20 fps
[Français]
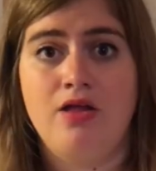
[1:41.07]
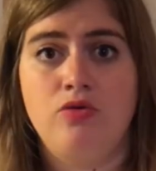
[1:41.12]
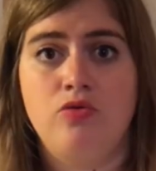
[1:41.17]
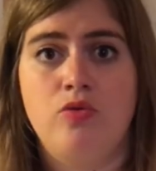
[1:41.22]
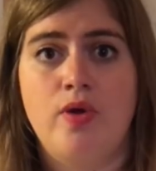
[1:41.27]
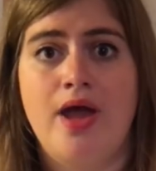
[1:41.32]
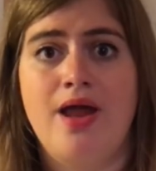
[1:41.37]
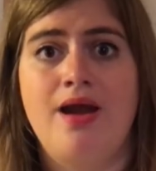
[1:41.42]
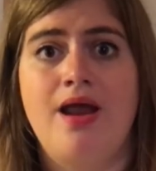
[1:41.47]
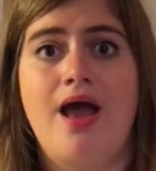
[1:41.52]

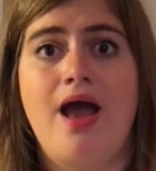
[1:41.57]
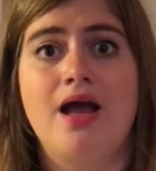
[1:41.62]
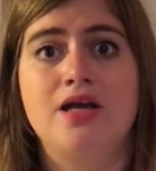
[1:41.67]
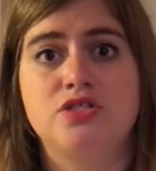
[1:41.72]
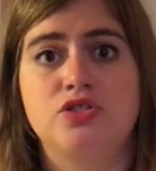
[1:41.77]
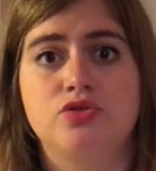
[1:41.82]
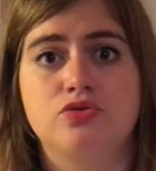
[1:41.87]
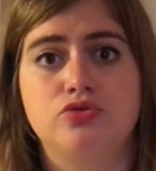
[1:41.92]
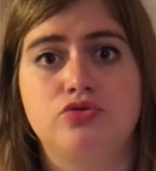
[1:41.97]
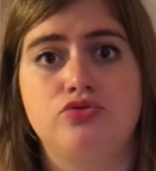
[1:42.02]
annuelle
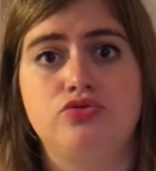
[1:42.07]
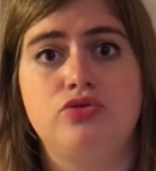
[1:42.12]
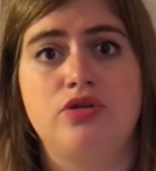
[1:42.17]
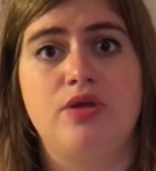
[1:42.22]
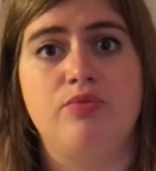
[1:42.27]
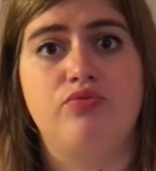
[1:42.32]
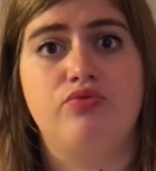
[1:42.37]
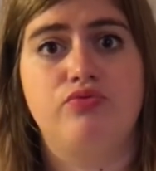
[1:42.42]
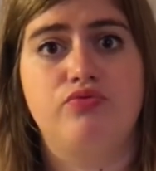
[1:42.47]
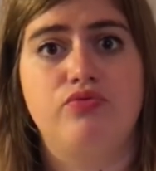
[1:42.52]
accentue
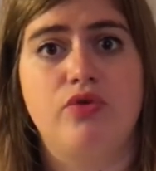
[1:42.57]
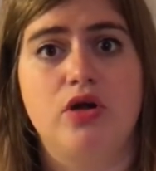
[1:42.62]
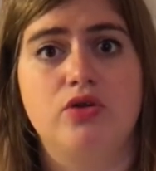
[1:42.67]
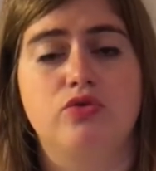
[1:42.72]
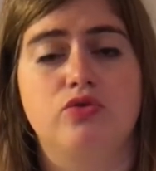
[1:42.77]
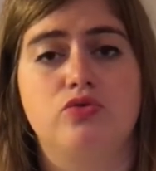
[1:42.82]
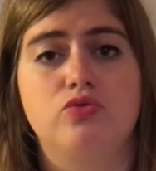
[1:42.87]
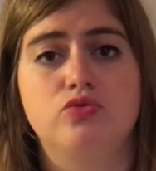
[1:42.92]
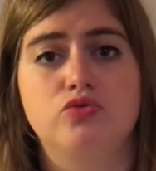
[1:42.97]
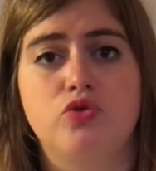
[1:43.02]
les pouvoirs
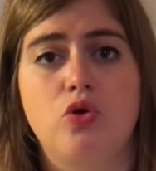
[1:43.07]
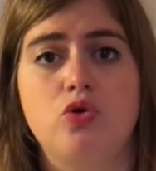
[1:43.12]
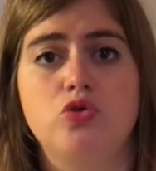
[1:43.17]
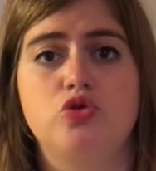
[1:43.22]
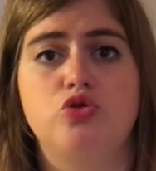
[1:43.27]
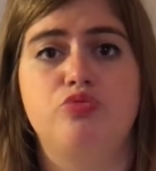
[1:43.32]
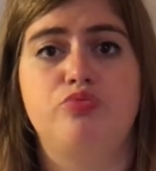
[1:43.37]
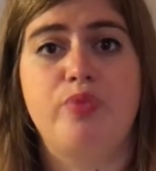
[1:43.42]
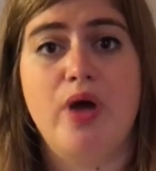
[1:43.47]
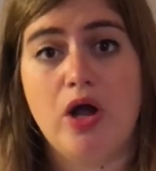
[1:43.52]
de
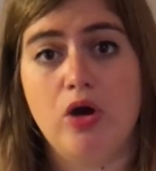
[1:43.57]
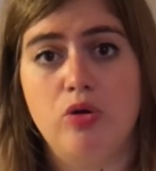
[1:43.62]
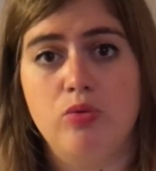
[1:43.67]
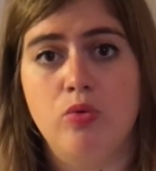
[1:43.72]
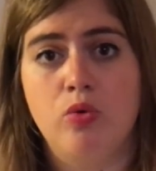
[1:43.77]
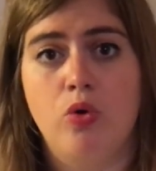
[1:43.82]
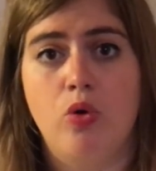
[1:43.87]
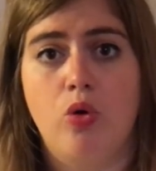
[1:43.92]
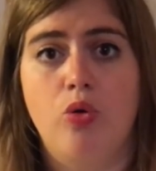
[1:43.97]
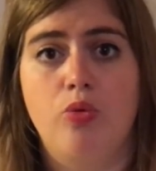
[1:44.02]
contrôle du
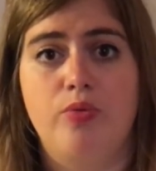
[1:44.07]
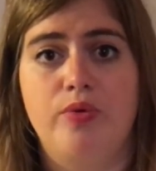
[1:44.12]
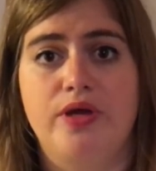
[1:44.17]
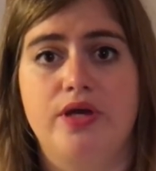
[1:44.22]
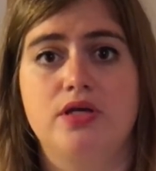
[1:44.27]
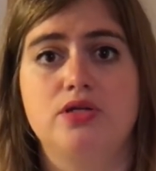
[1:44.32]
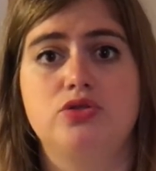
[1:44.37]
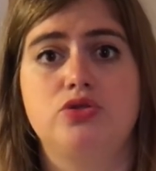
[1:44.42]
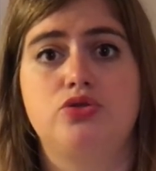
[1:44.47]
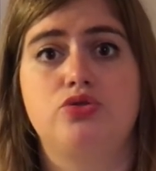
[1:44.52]
Parlement
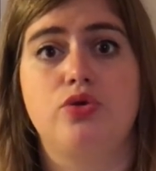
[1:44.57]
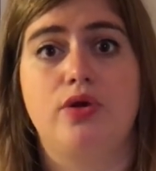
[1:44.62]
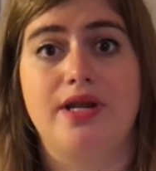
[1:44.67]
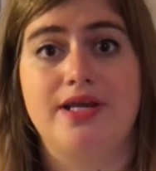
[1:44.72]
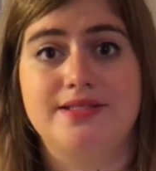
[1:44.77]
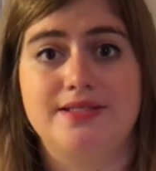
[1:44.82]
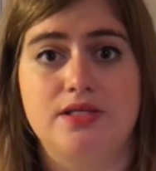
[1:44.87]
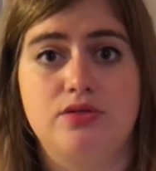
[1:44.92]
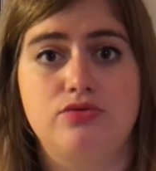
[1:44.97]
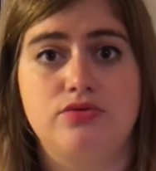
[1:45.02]
européen sur
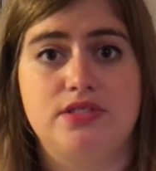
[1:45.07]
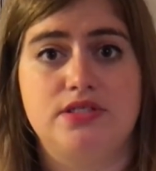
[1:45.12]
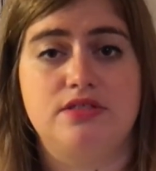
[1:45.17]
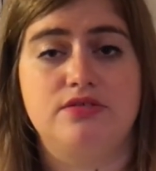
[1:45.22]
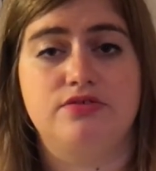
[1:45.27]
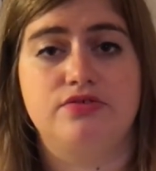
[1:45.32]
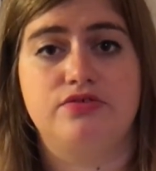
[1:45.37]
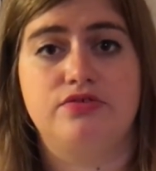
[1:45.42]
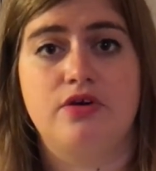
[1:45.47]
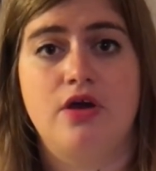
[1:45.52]

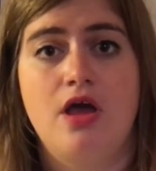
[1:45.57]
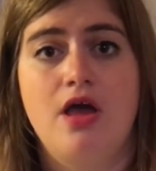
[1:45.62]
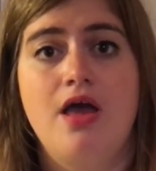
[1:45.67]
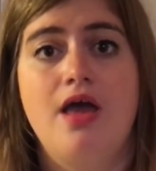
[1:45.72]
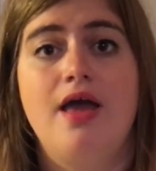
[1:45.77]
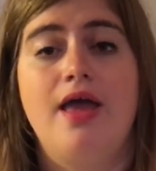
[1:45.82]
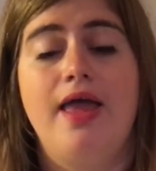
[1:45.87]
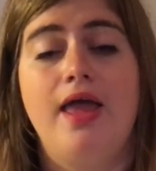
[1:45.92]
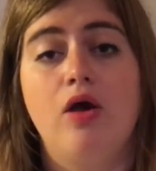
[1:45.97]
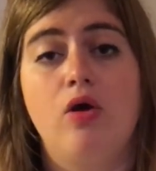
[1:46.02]
l'exécutif
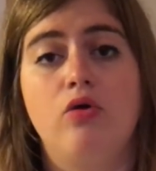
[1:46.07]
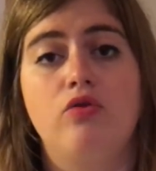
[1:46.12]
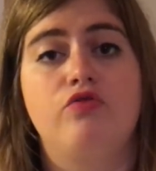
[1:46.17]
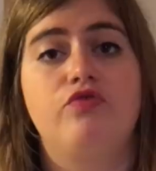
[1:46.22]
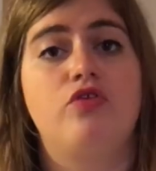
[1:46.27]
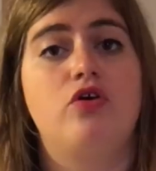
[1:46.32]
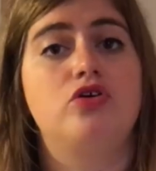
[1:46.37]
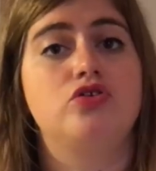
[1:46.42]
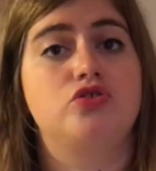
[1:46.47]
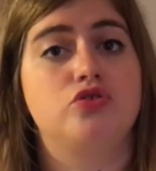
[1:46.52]
et
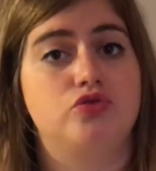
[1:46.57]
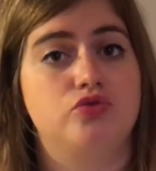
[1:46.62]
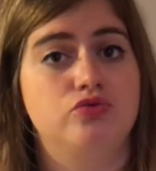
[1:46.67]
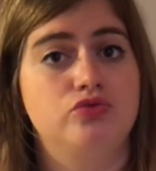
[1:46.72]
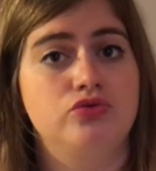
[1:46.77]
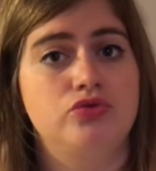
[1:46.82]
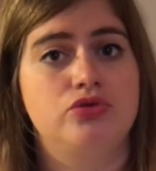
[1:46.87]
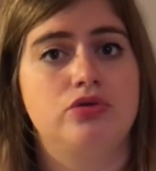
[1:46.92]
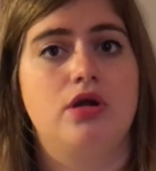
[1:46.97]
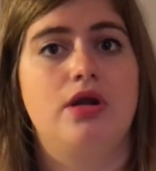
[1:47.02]
renforce
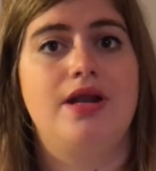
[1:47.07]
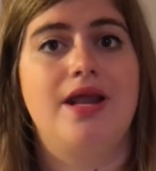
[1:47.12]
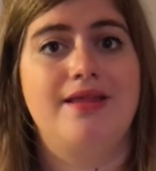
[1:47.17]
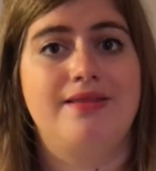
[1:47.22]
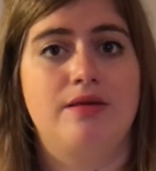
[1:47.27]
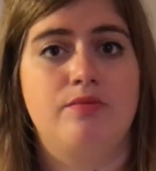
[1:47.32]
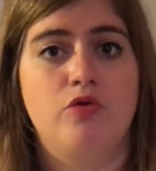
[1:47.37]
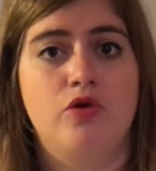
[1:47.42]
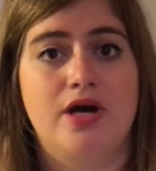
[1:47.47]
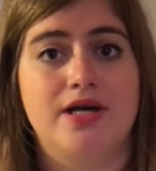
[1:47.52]
donc la
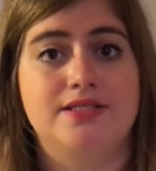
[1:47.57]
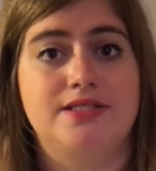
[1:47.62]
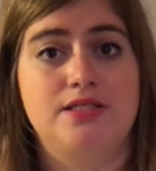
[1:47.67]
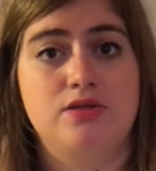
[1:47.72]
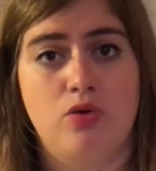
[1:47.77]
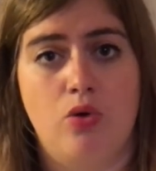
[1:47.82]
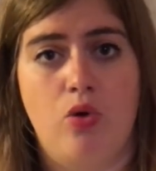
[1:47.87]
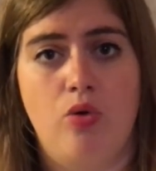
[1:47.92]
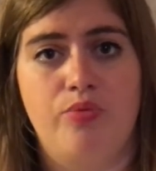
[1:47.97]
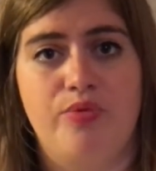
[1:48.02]

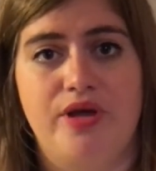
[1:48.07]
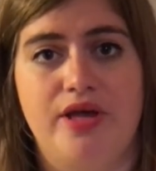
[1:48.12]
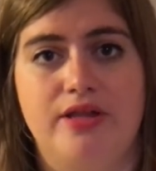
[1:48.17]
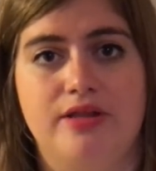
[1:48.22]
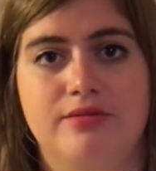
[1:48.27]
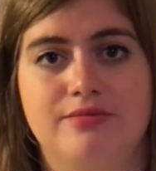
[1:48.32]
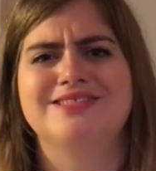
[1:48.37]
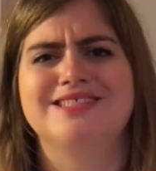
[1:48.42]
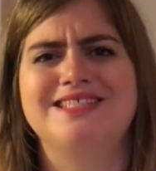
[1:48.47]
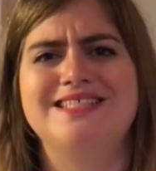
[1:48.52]
démocratie
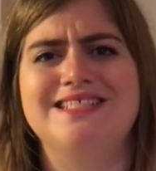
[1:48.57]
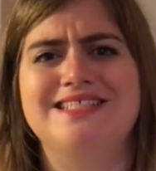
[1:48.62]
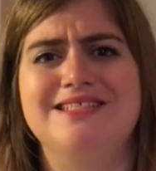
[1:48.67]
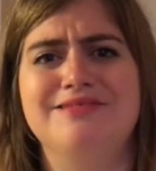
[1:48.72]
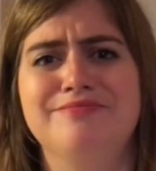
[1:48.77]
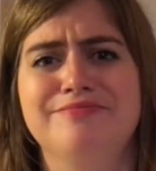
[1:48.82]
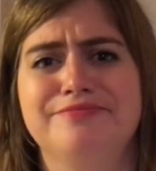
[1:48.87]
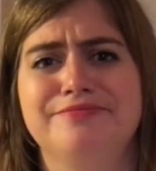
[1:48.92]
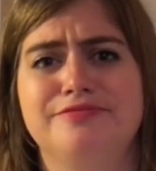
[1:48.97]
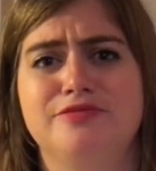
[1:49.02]
européenne. Si,
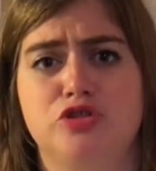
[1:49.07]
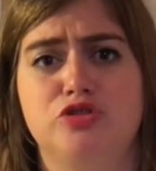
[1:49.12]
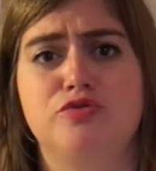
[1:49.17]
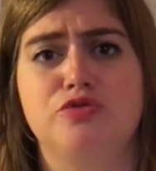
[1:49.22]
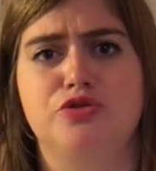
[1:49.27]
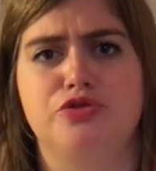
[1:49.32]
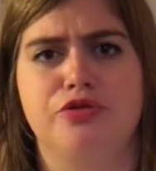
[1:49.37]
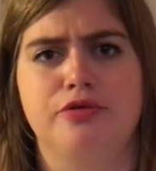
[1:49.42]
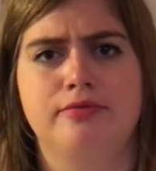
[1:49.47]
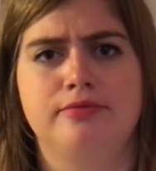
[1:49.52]
si, je
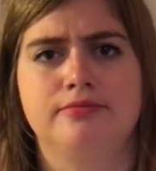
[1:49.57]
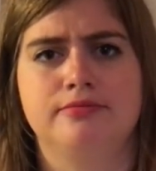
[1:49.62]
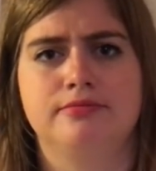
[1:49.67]
vous jure.